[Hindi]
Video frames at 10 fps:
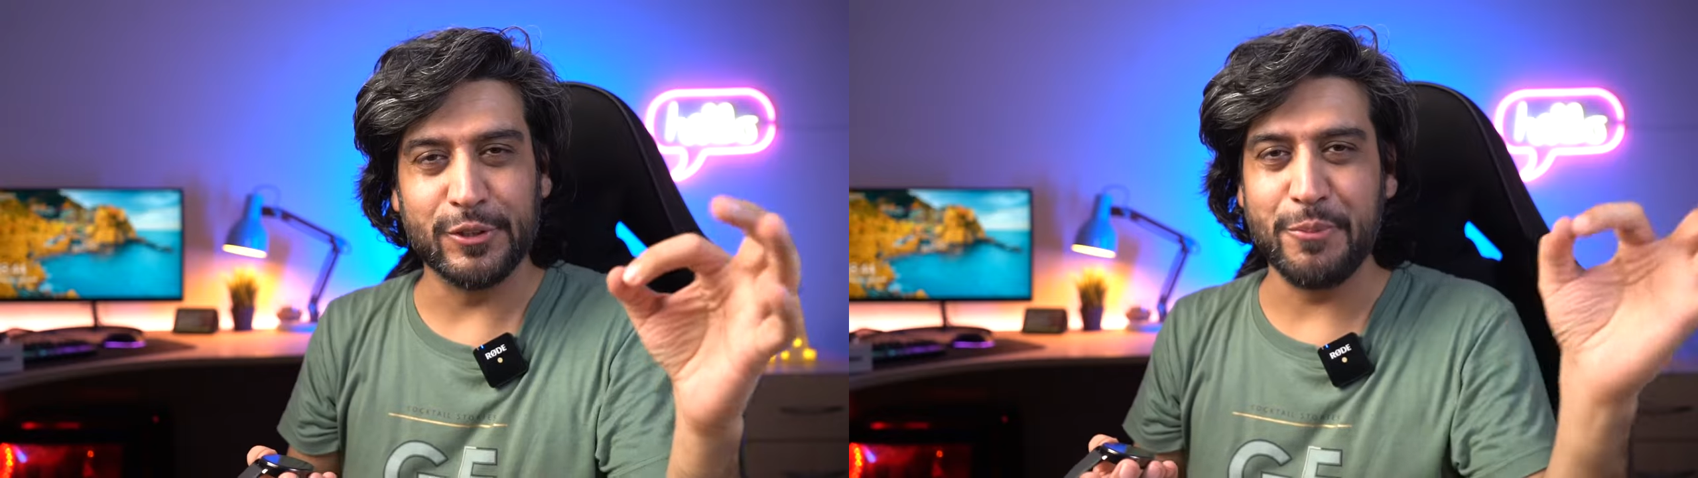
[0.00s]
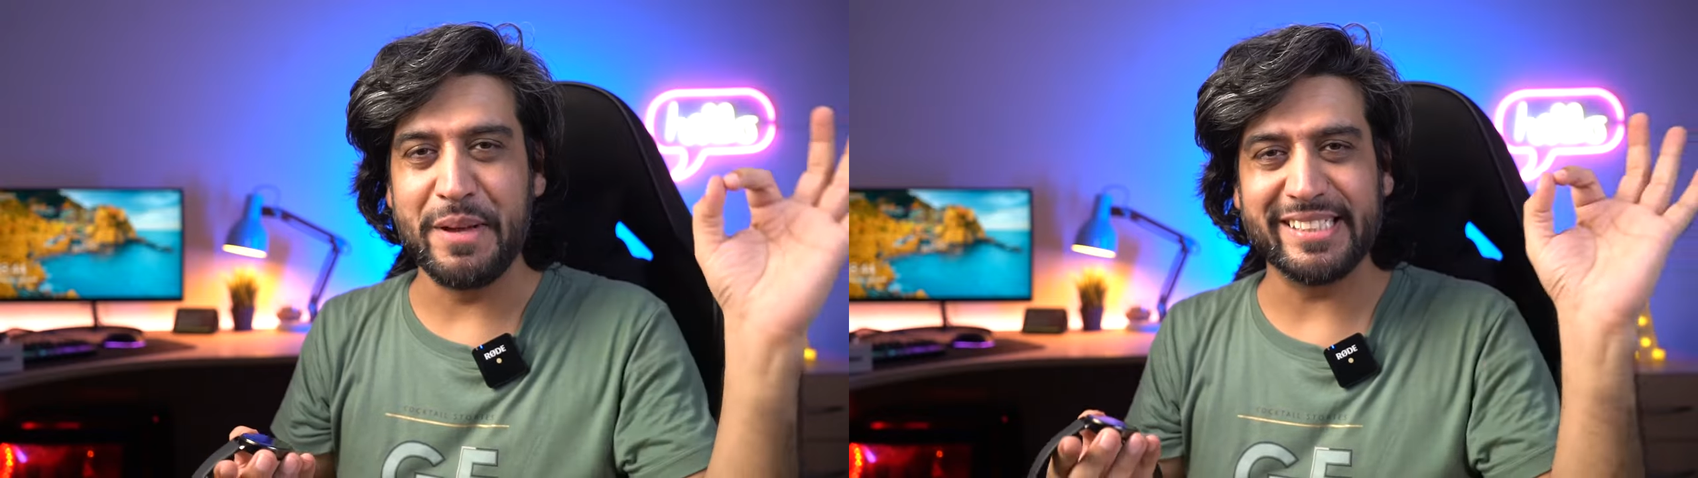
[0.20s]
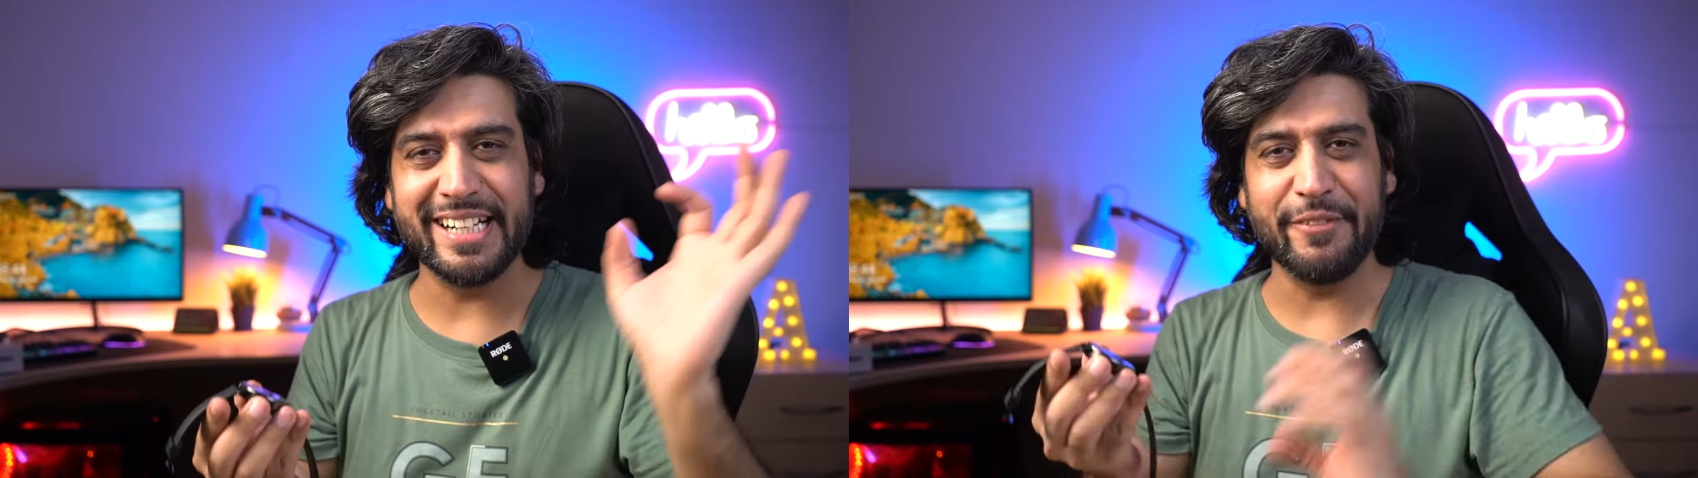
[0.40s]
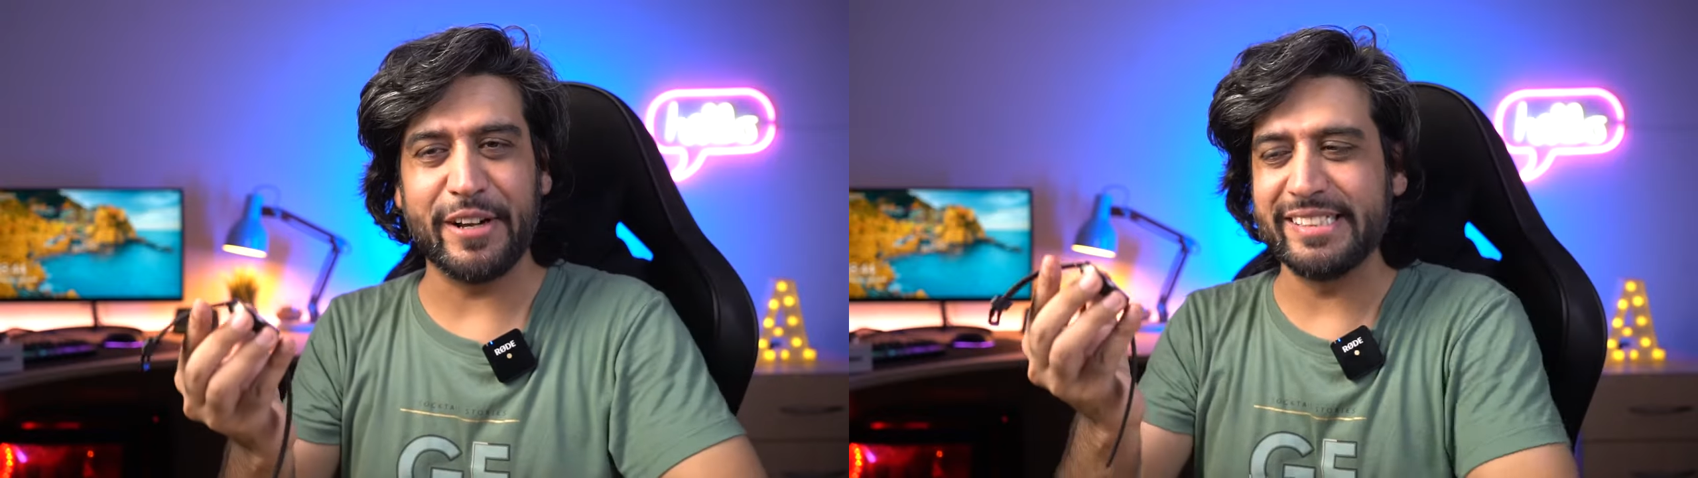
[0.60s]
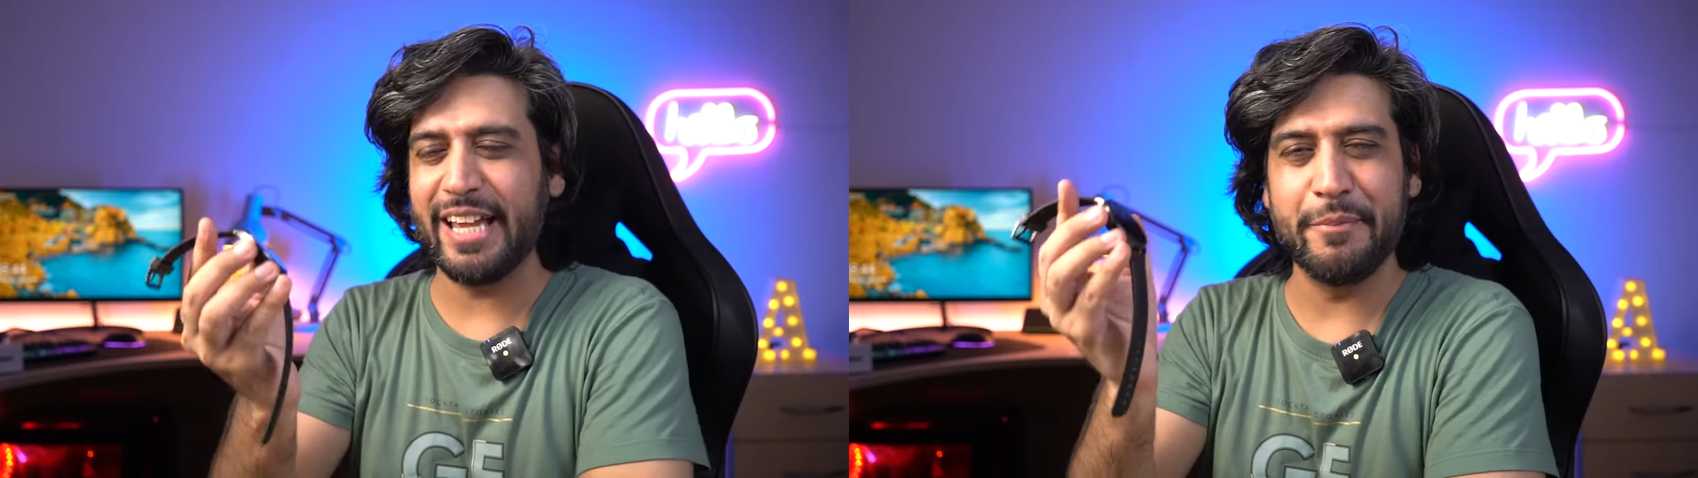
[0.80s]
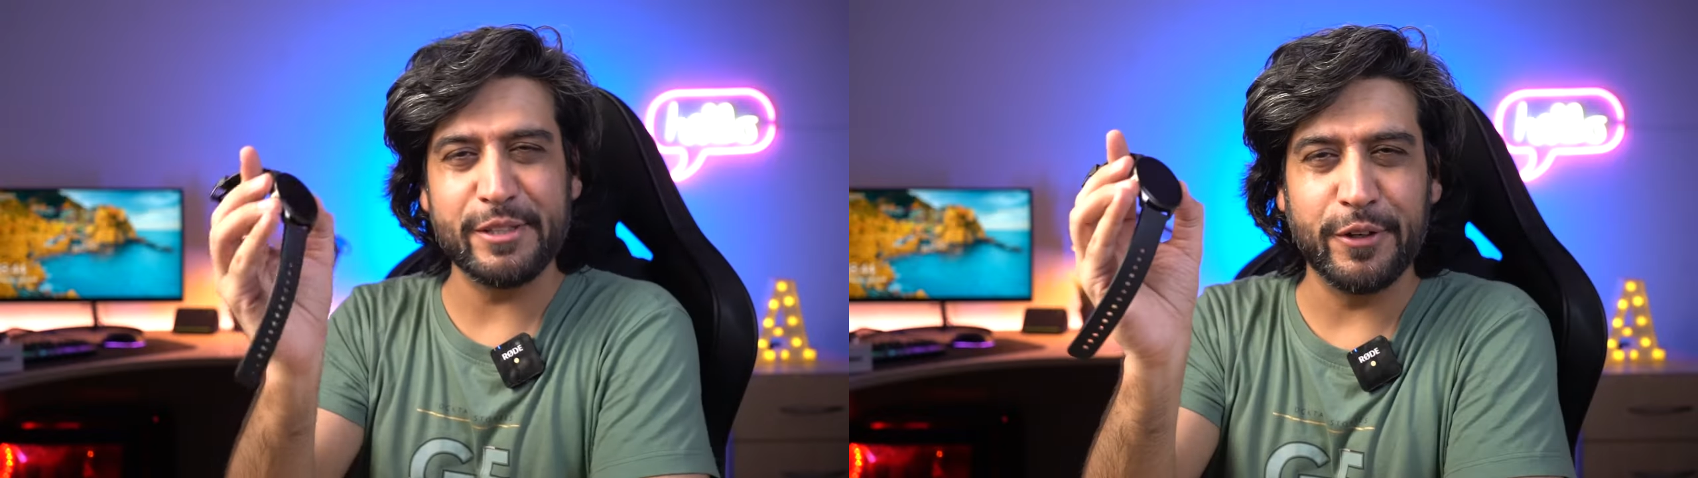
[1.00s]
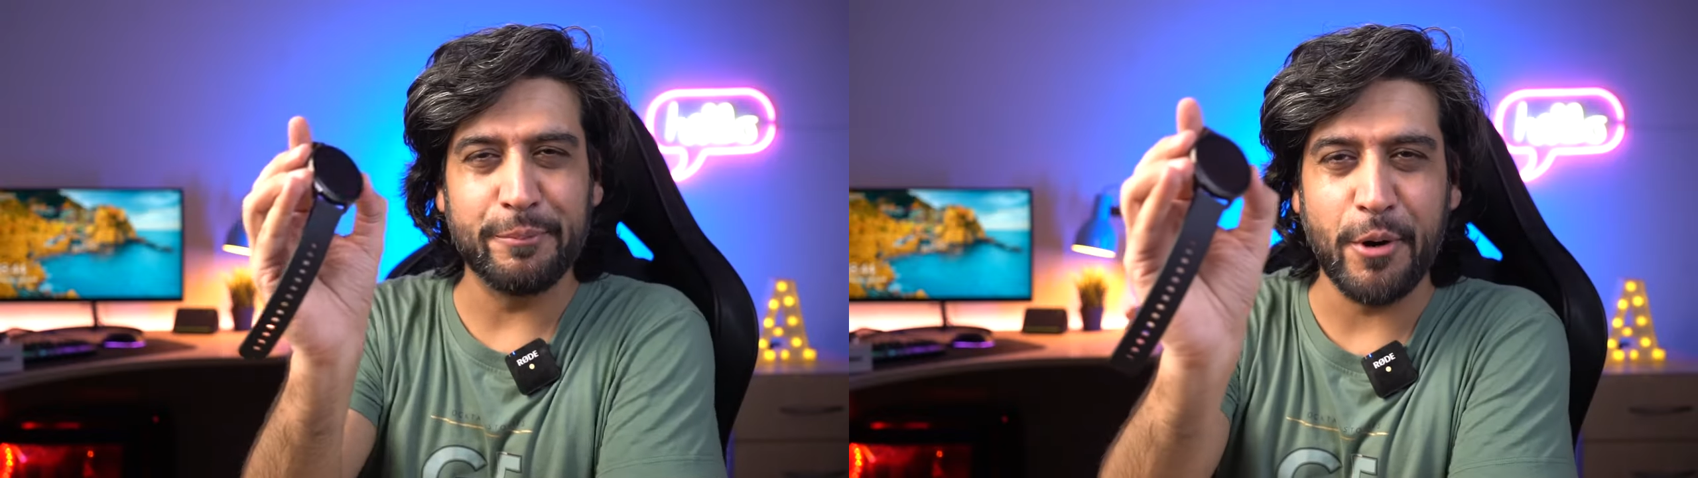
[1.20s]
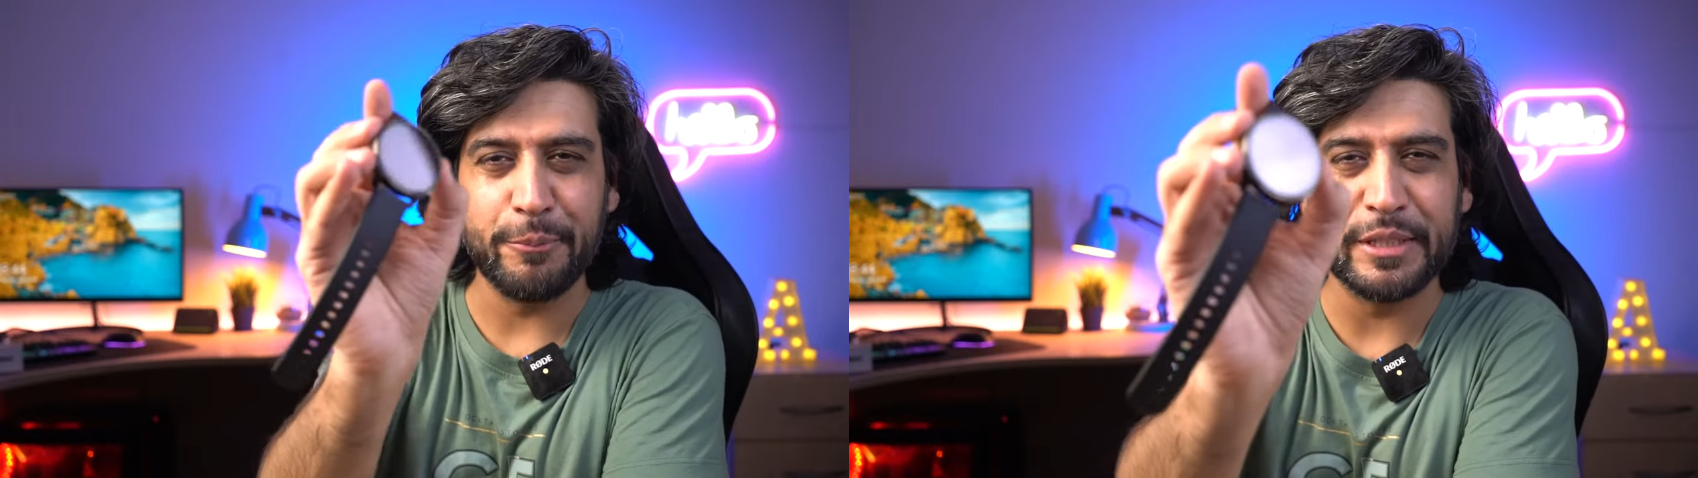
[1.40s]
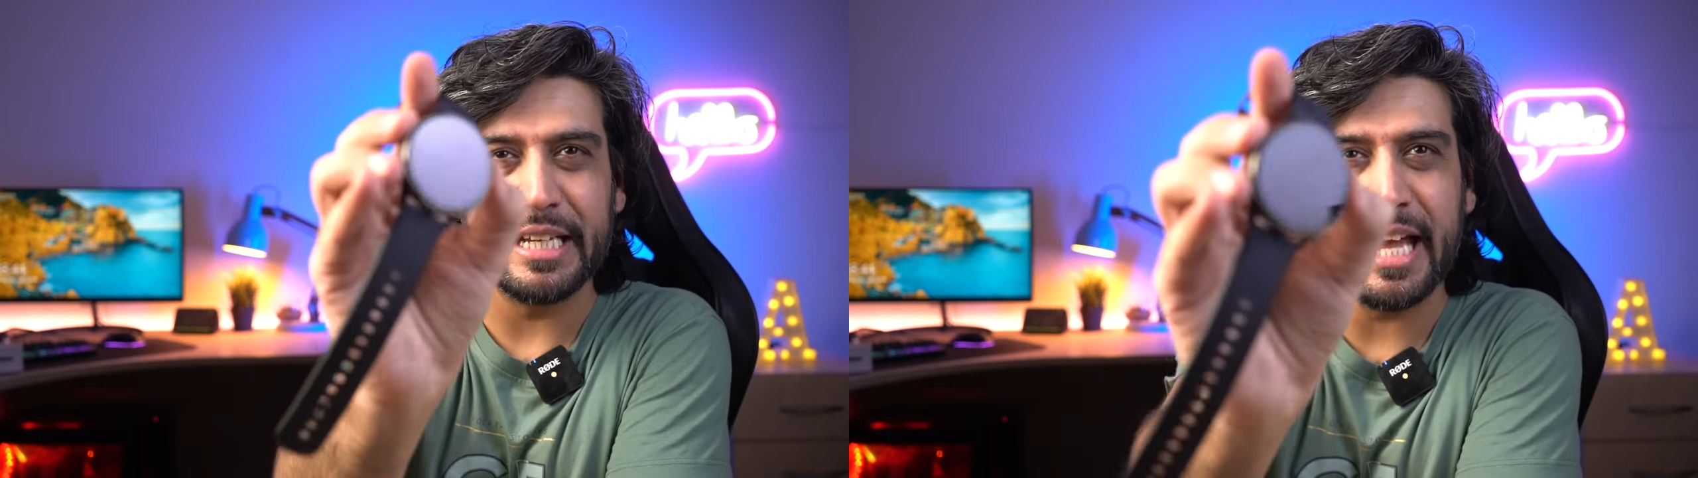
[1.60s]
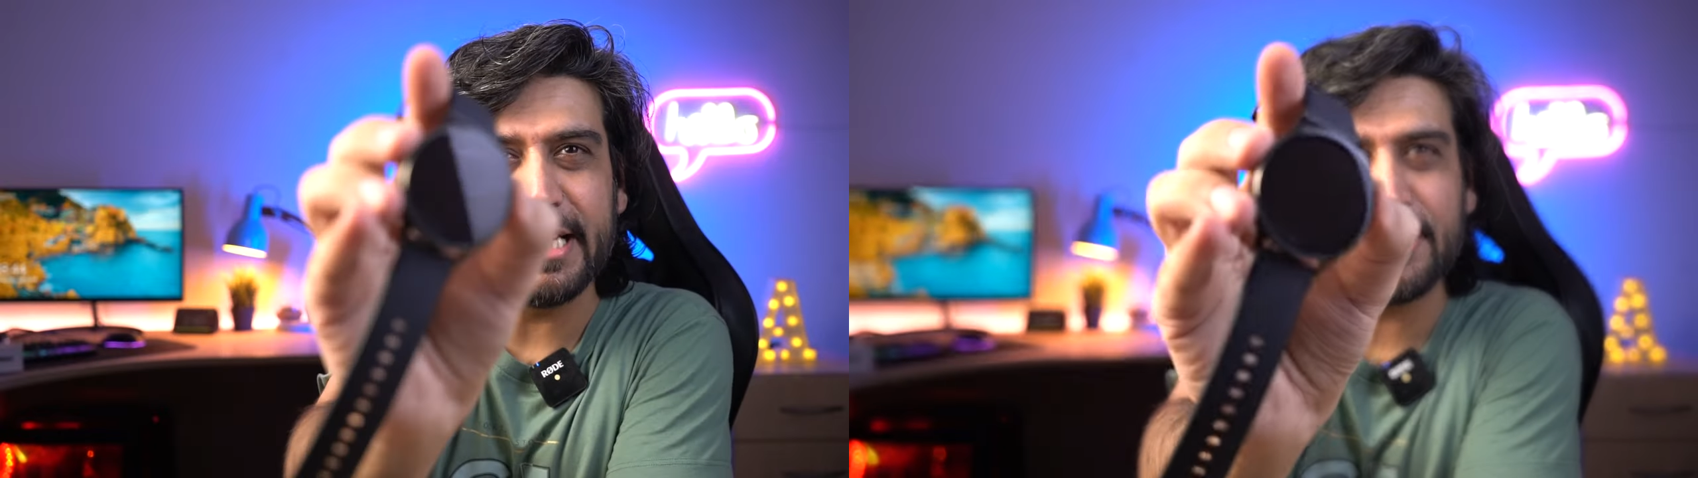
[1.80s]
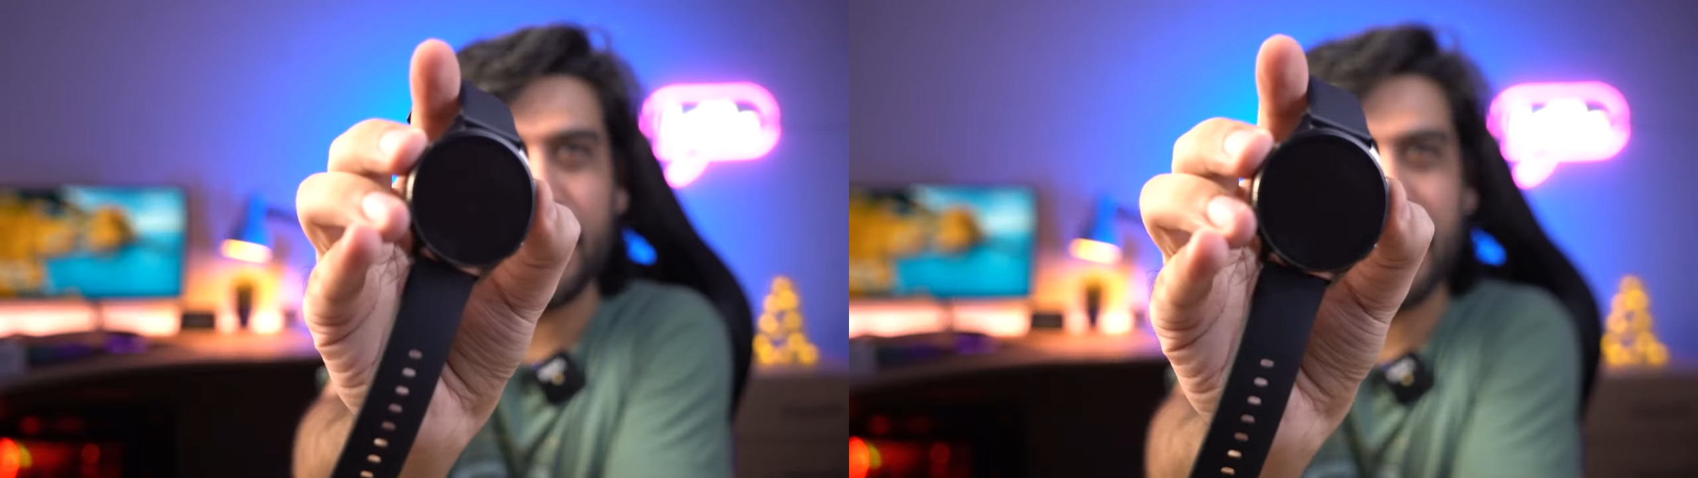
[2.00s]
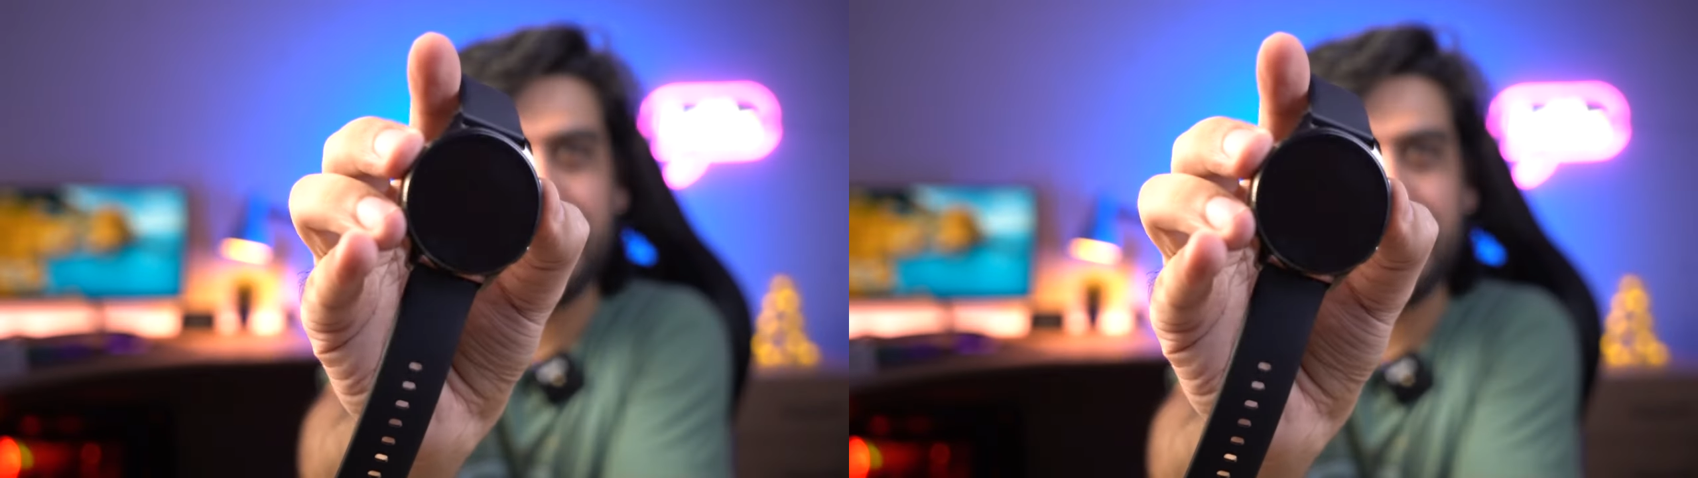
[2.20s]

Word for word: तो जो मेजर डिफरेंस है अमेज फिट पॉप थ्री एस और